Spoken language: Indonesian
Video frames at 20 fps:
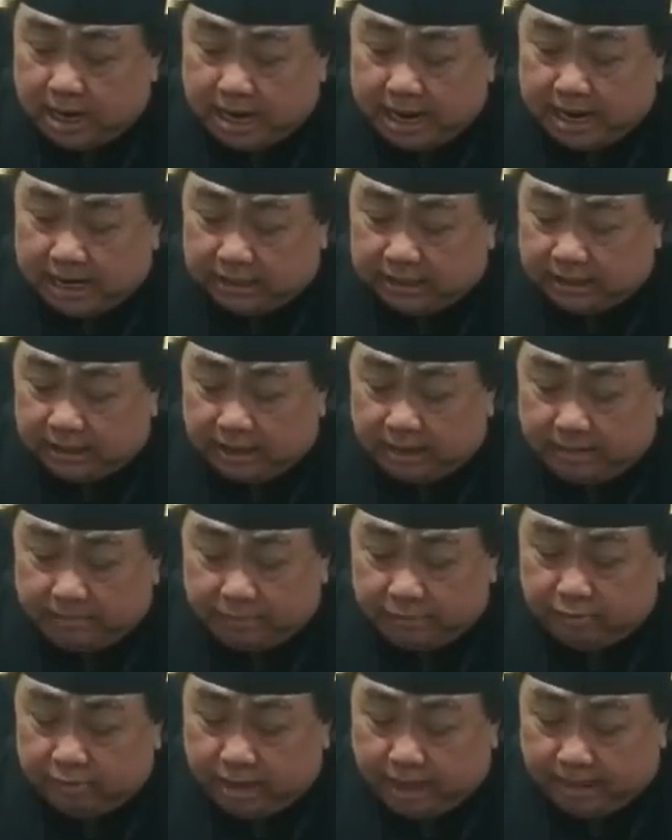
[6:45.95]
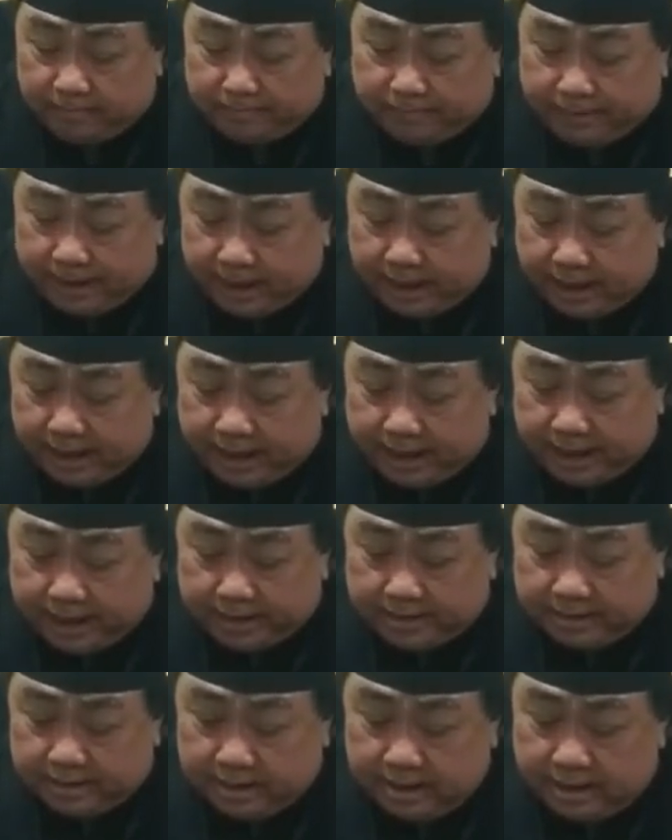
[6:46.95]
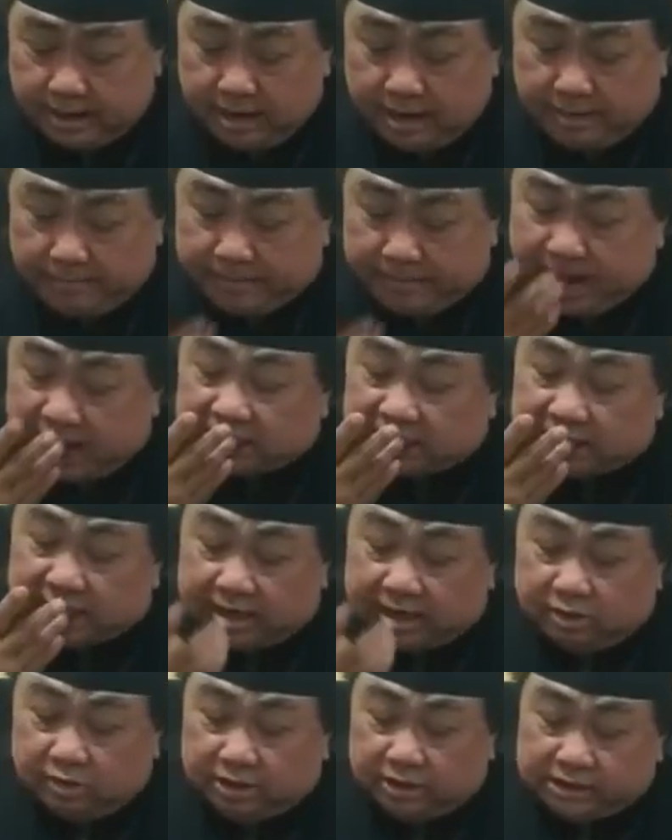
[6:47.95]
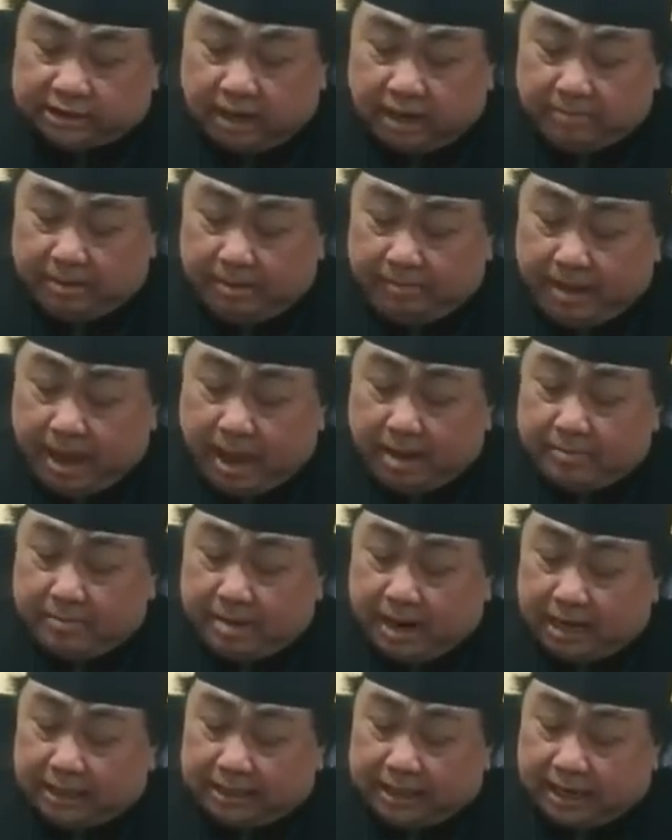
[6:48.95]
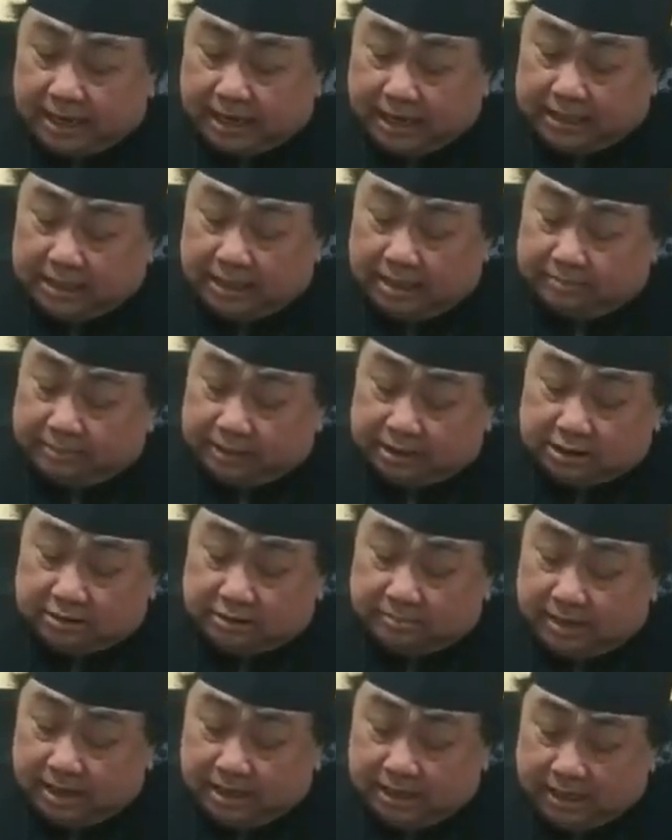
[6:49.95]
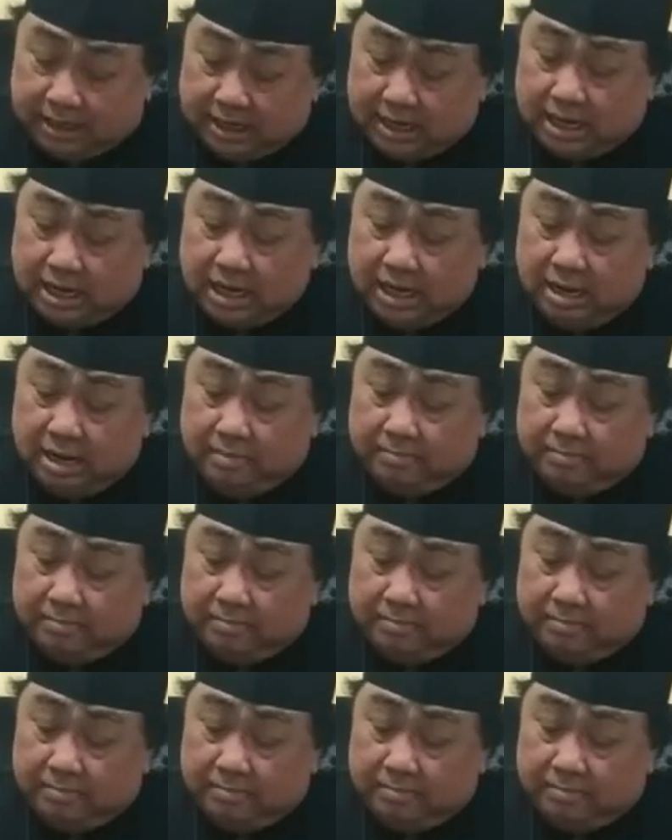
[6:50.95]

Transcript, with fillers: ayat 38 bahasa Indonesia memang mengatakan dalam terjemahannya